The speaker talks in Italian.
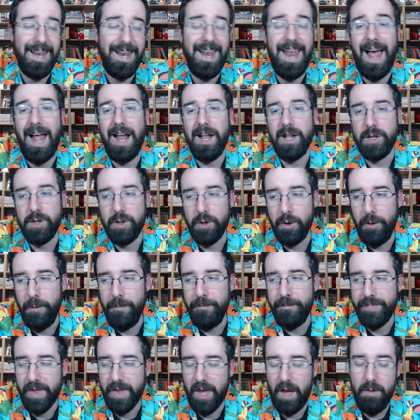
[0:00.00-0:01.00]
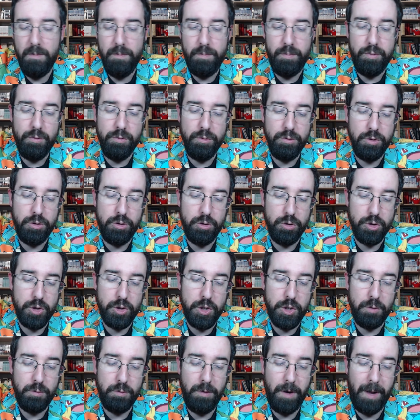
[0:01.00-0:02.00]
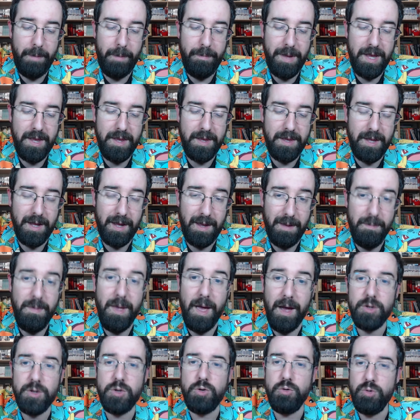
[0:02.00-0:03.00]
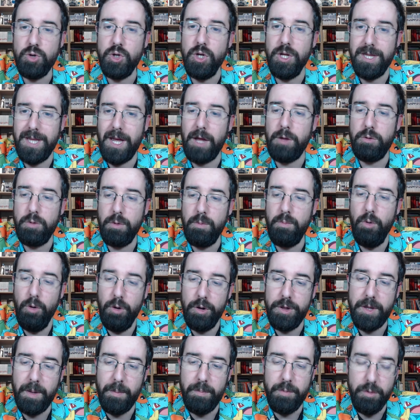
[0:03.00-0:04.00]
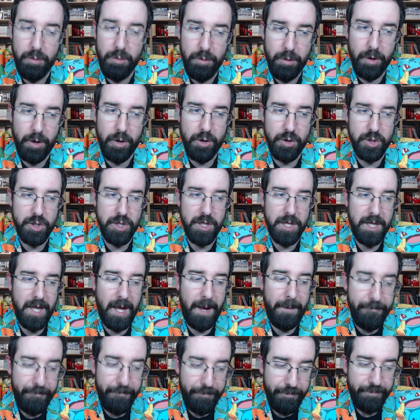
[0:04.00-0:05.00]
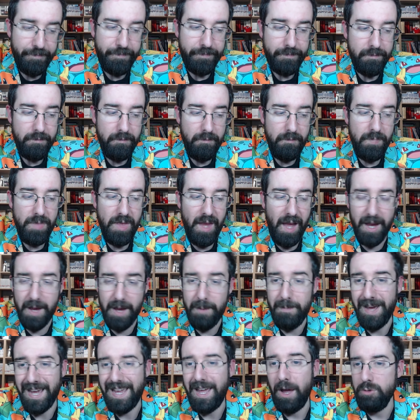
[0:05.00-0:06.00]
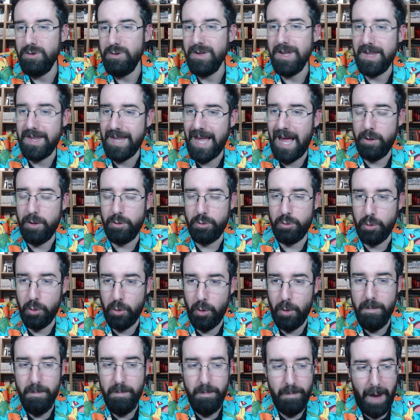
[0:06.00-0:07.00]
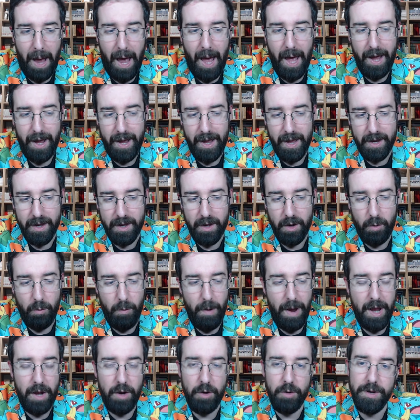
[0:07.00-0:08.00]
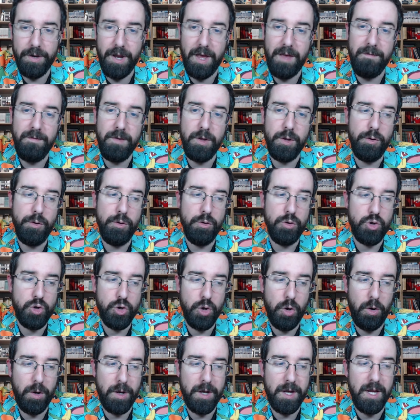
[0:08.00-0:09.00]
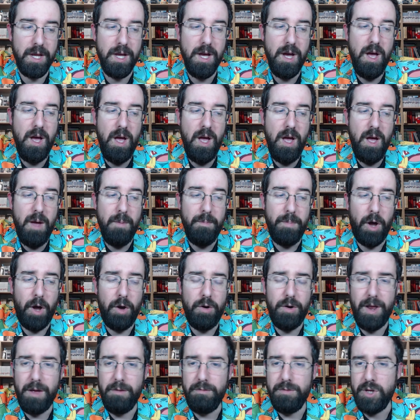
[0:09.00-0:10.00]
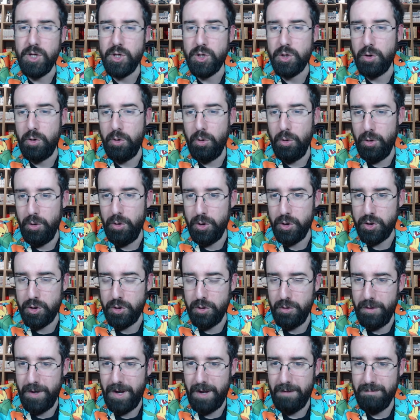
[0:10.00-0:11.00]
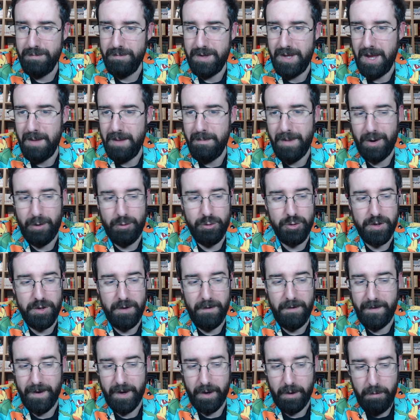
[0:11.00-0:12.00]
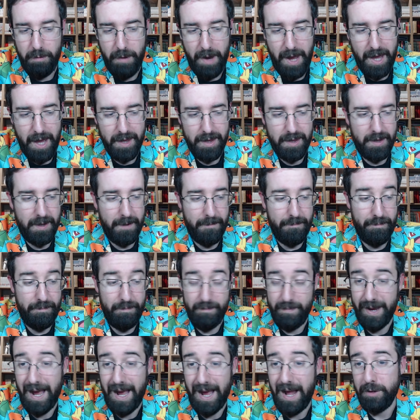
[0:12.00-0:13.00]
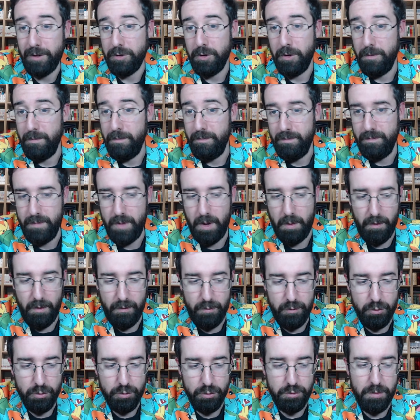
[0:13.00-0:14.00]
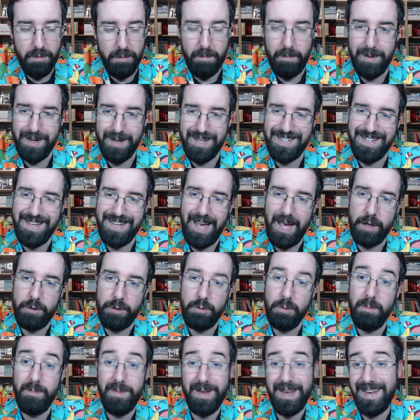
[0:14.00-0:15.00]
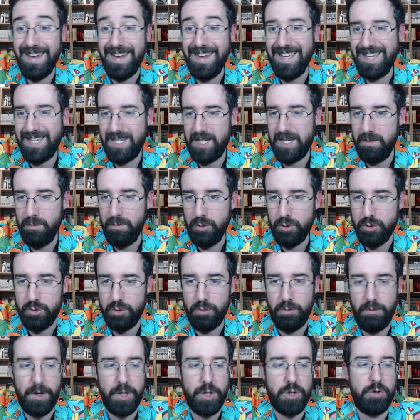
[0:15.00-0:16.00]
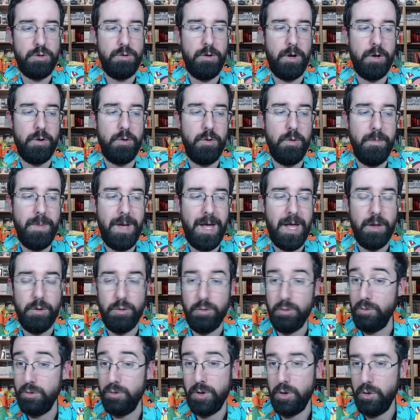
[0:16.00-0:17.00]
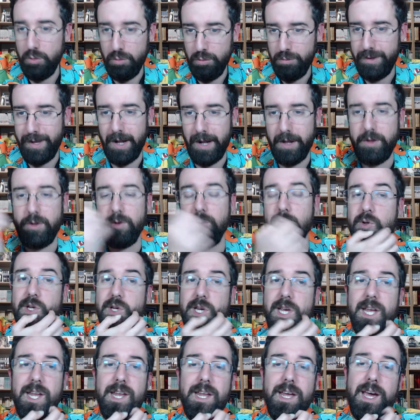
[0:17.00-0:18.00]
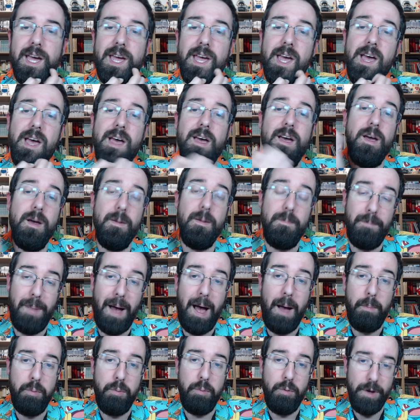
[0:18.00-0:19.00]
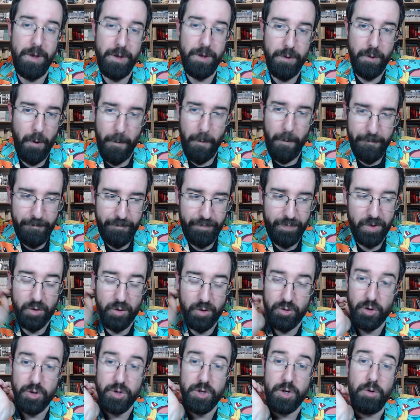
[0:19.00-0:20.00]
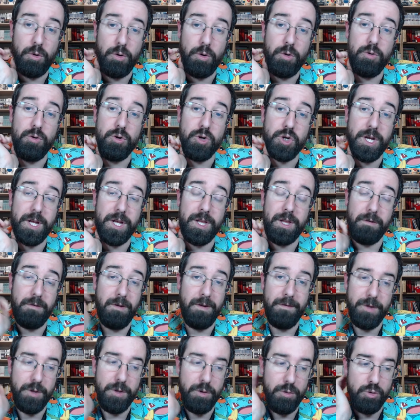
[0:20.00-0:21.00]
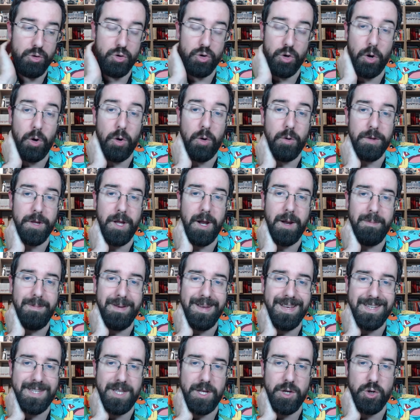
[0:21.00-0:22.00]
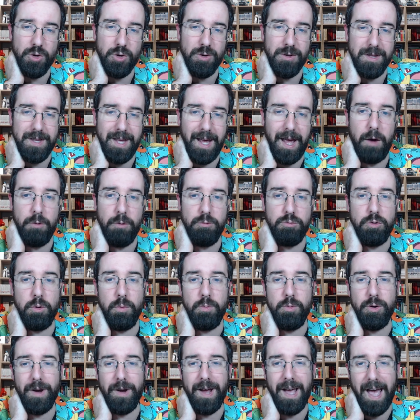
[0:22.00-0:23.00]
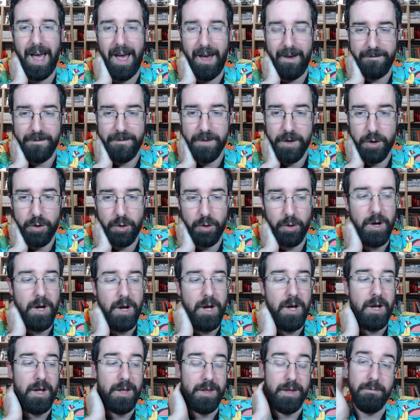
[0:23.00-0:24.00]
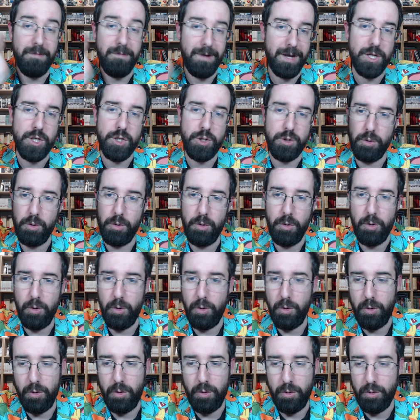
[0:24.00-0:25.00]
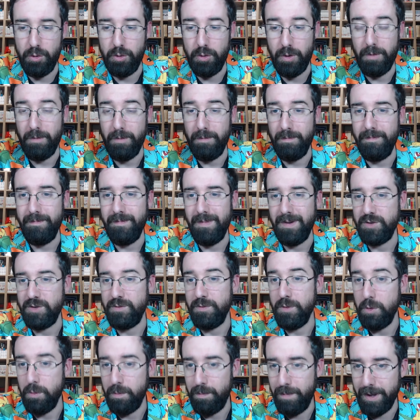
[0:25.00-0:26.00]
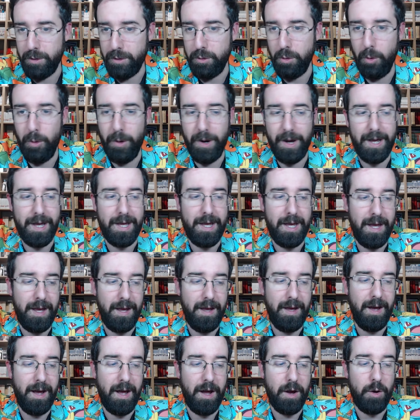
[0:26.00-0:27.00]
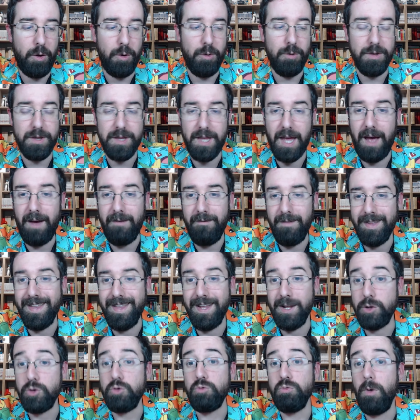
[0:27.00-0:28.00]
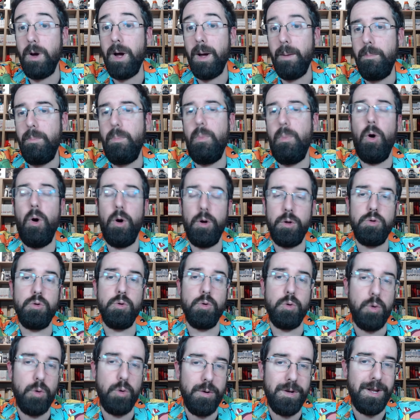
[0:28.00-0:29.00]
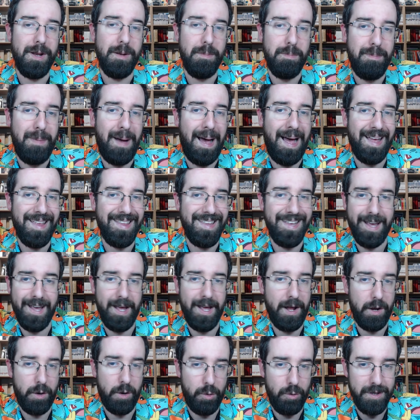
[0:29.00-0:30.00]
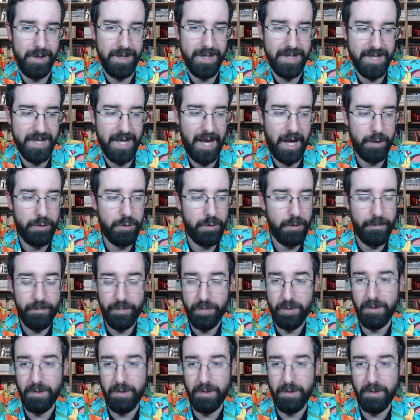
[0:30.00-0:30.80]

L'altro è un punto sicuramente che mi ha suscitato molta più curiosità anche perché ogni tanto compare anche quello nei videogiochi, però non è un discorso, non è un tema così frequente, peraltro abbiamo avuto in passato bellissimo su questo argomento di tutt'altro genere, eh, Papo e Yo, so se lo conoscete quel videogioco della PlayStation 3 autobiografico di questo sviluppatore che raccontava del suo rapporto con il padre alcolizzato.